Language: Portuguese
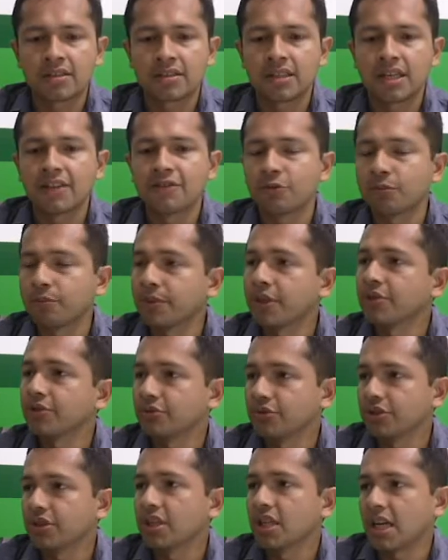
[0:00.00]
saindo
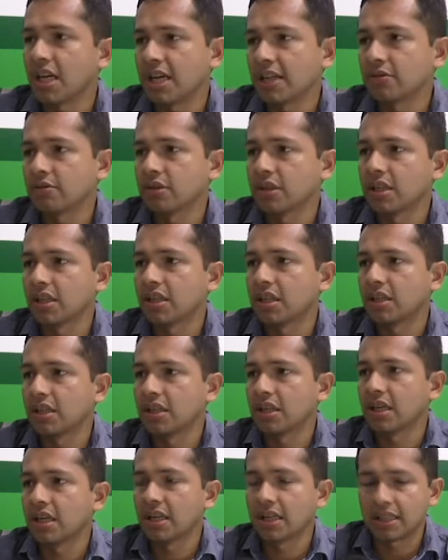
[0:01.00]
prejudicado na,
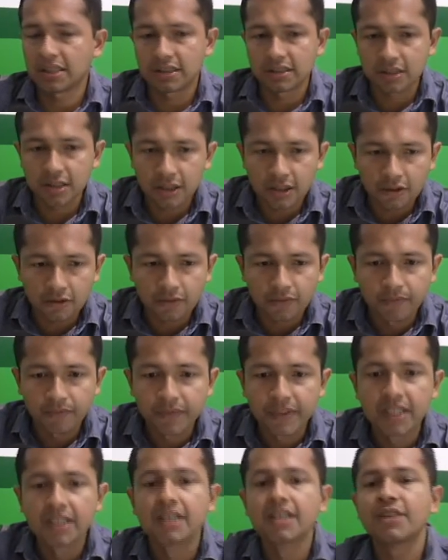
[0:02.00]
na relação,
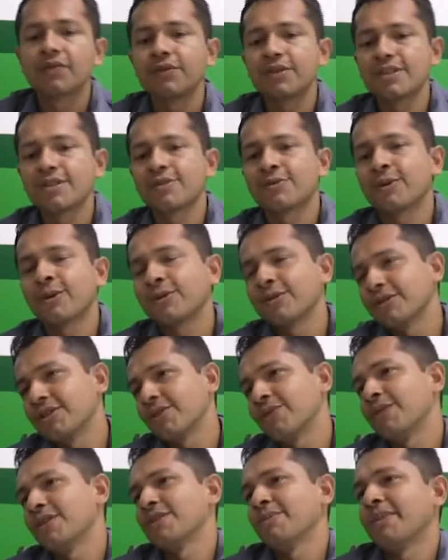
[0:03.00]
que visite o órgão de
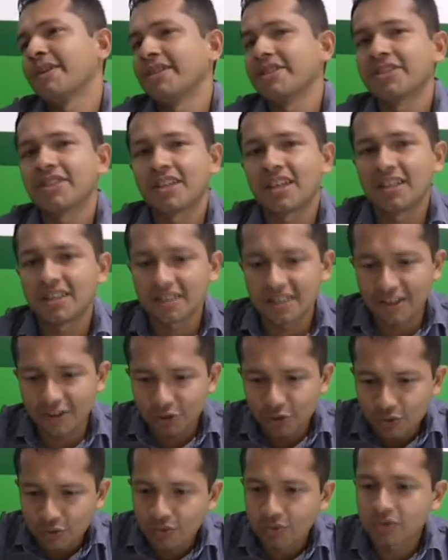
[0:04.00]
defesa para a gente analisar
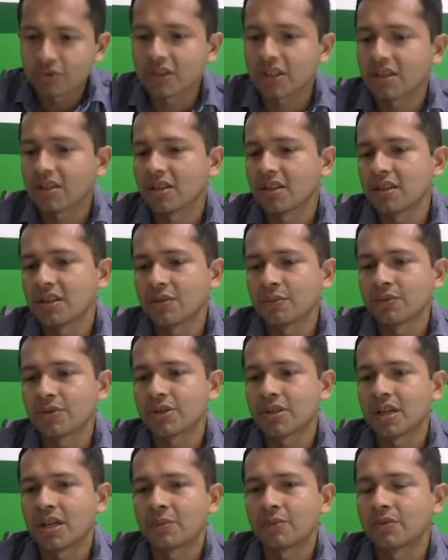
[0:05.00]
juntos aqui é e
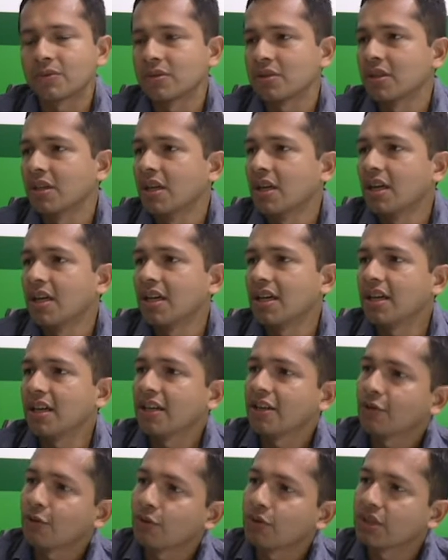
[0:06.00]
buscarmos
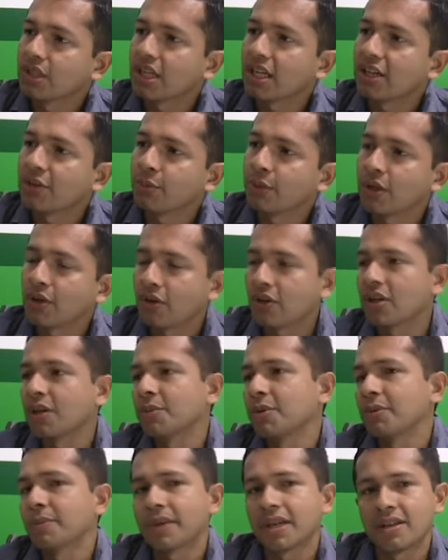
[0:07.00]
é, encontrar o melhor
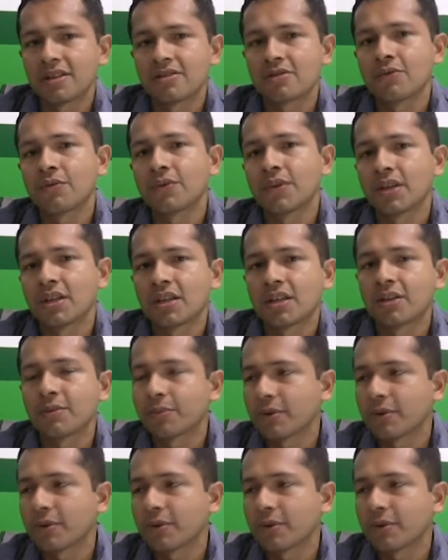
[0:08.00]
caminho para resolver aquele